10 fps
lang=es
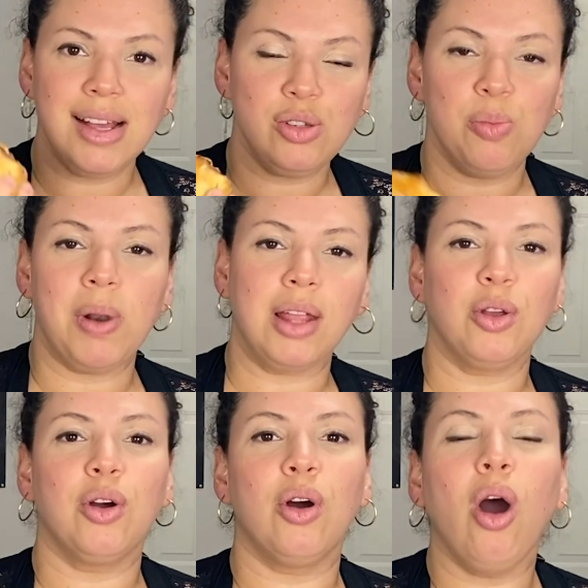en su
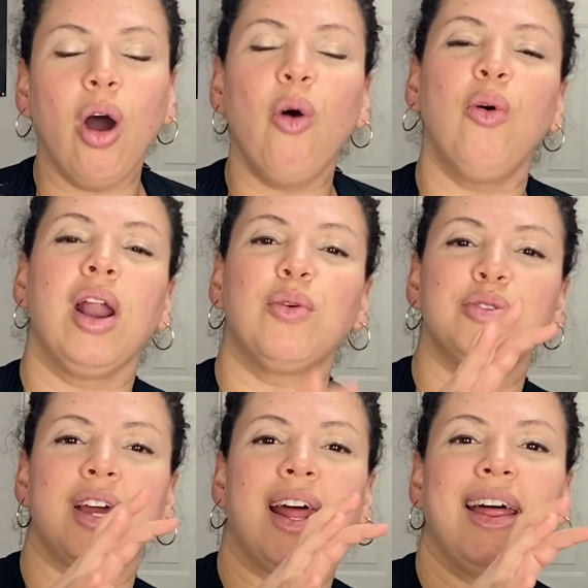plato con una
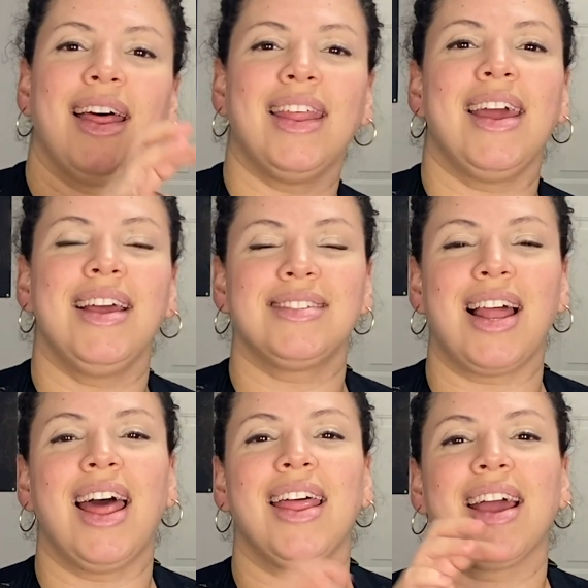cucharada de
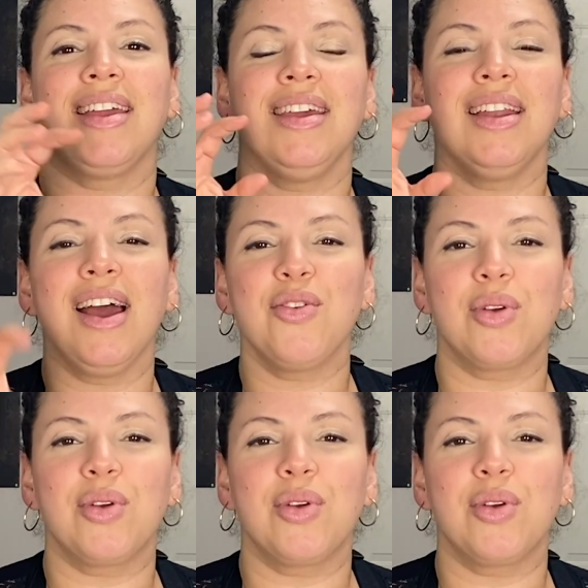ensalada de gallina